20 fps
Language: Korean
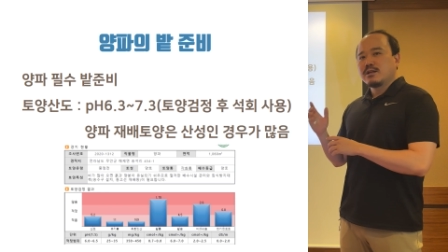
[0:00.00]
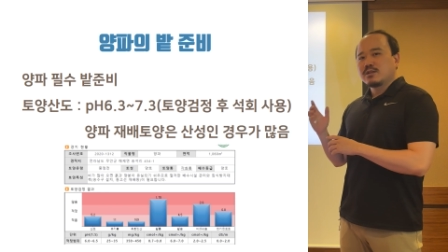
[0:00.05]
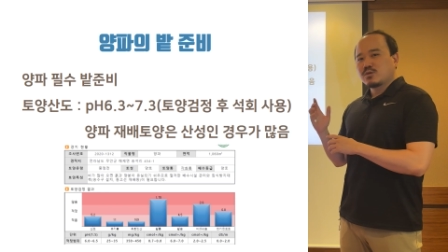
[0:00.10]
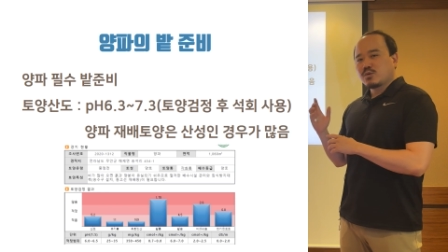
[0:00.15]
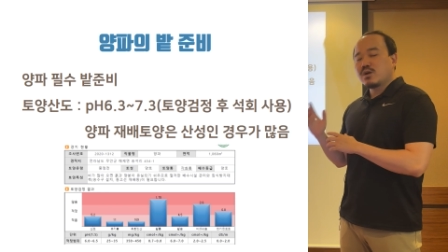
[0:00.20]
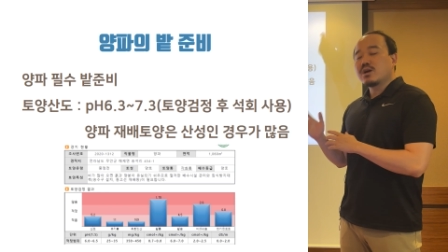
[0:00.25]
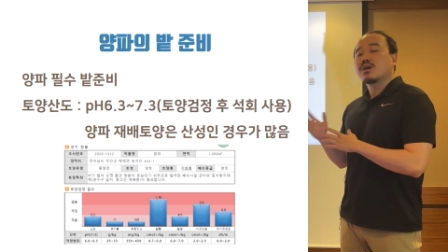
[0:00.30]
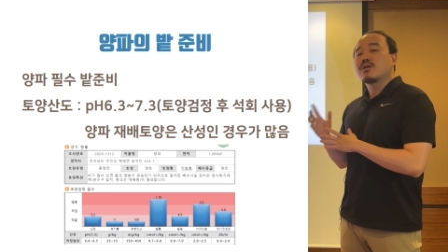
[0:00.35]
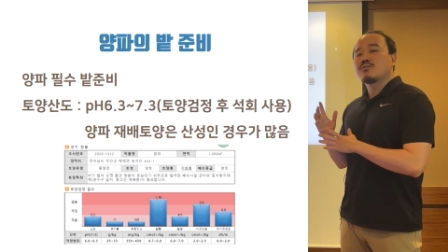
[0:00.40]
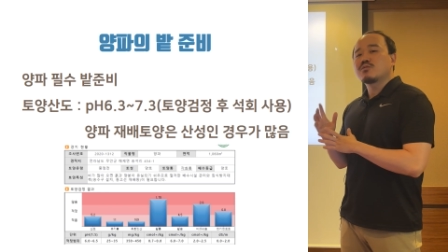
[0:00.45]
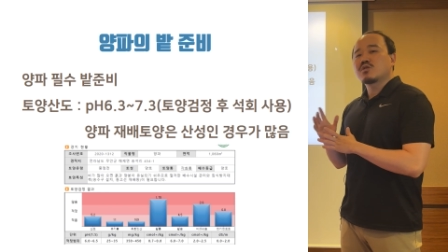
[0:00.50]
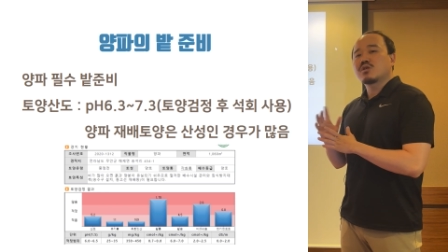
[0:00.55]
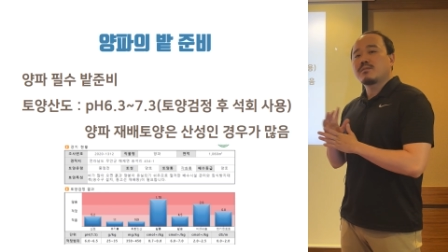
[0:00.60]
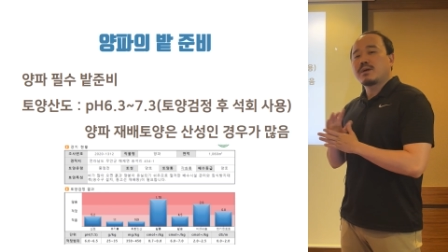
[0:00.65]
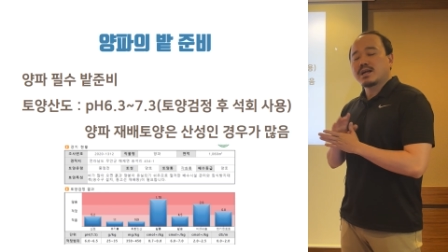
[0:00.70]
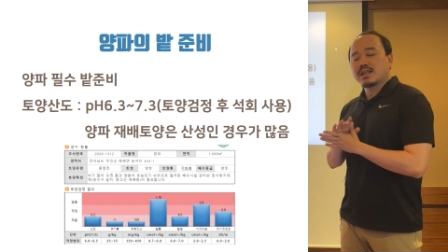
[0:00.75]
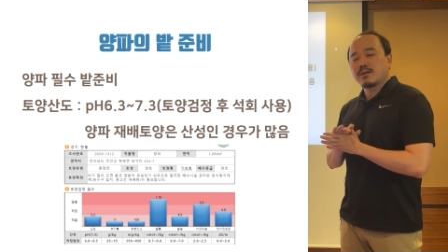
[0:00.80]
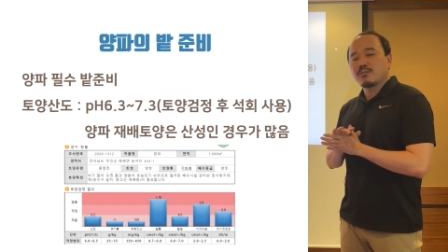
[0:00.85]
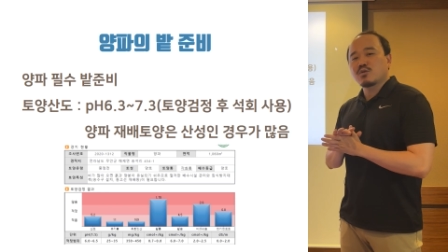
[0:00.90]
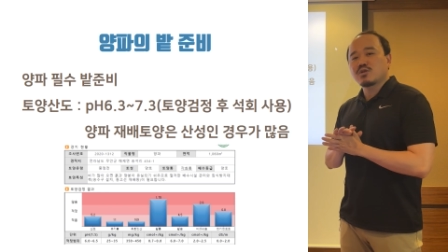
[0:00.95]
토양 검정을
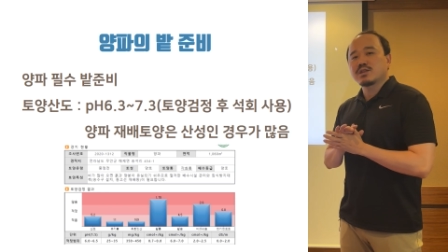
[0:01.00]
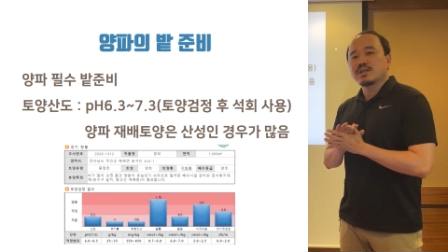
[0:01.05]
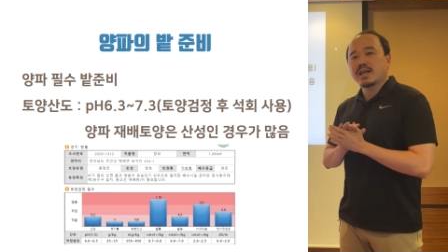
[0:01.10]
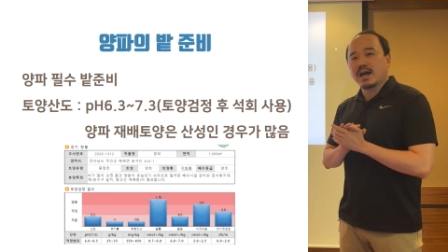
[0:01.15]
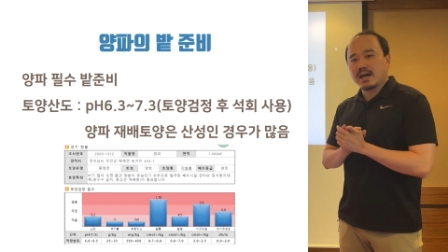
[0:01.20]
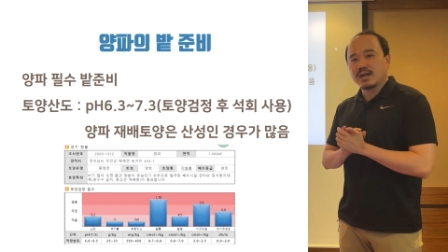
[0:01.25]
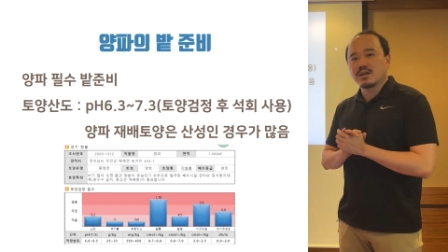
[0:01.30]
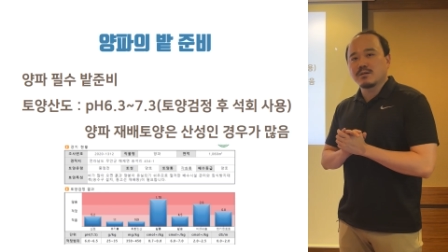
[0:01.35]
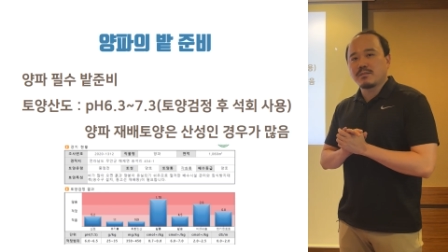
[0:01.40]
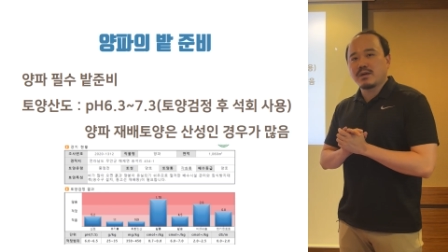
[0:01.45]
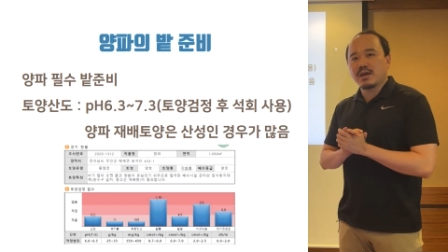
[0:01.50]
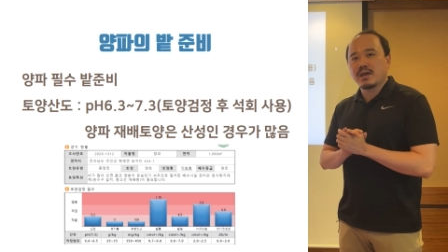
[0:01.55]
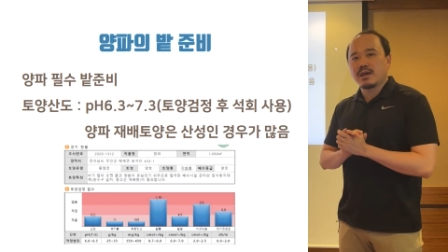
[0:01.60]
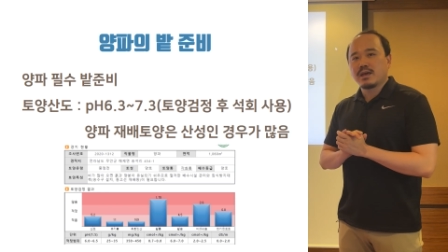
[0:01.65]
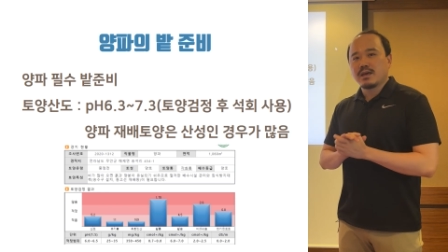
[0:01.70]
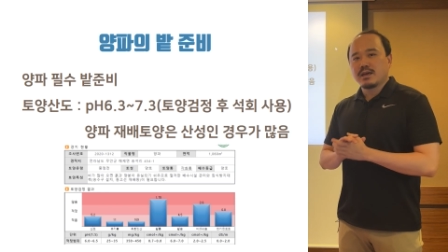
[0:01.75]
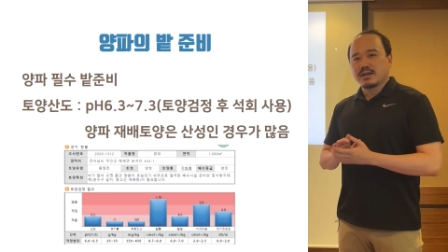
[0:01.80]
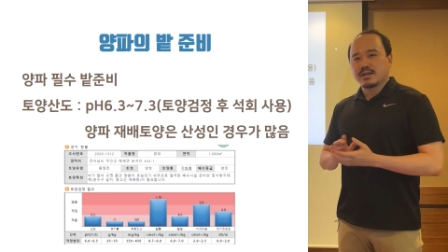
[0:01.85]
받아보신 다음에